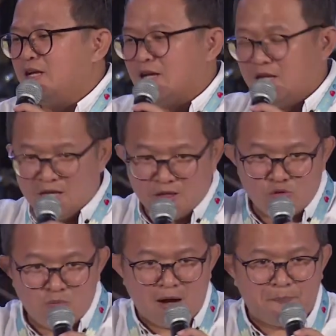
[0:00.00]
ngelihat
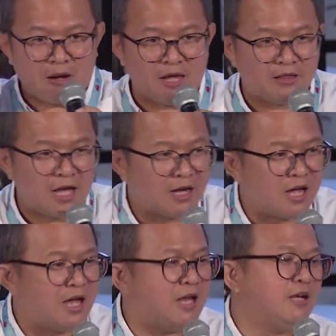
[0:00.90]
rumah
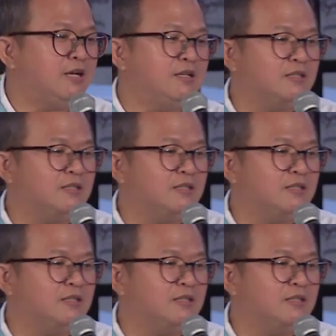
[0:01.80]
berantakan,